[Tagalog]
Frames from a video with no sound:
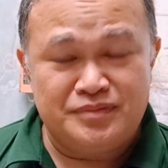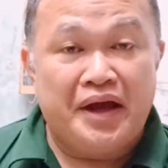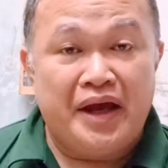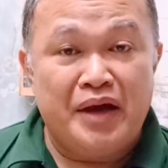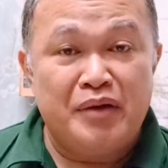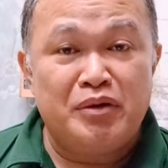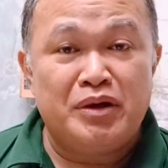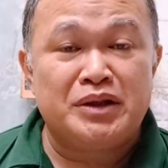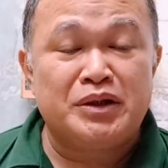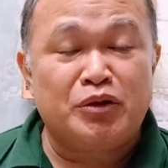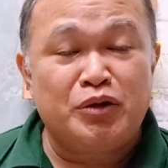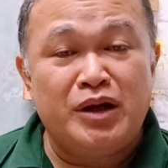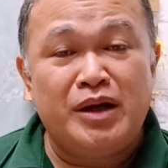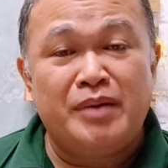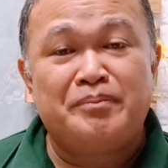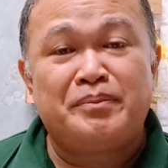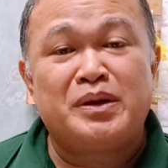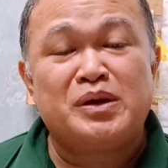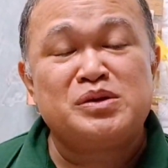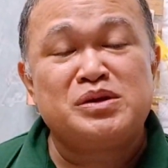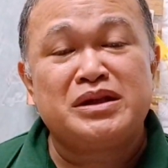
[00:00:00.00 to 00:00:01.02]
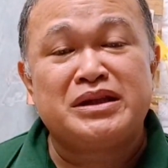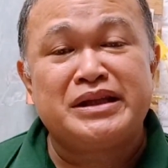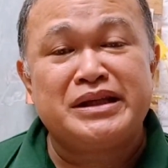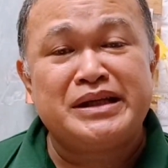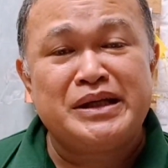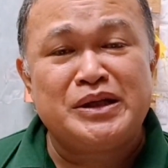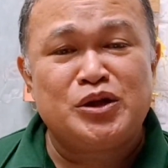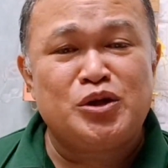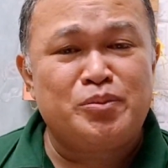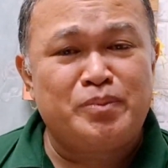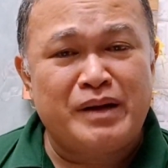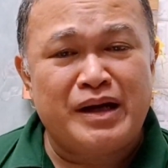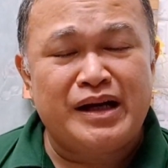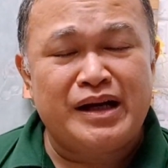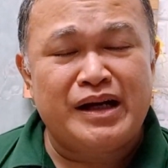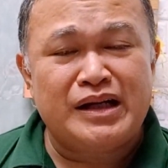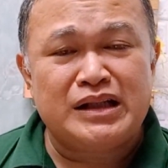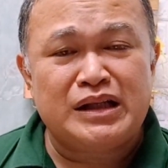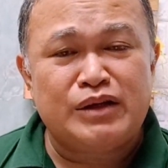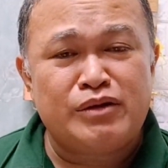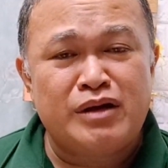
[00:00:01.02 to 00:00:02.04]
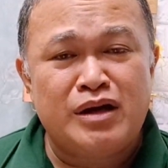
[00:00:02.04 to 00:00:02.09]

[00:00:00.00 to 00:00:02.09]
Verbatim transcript: Ewan ko lang, pero sa tingin ko parang na,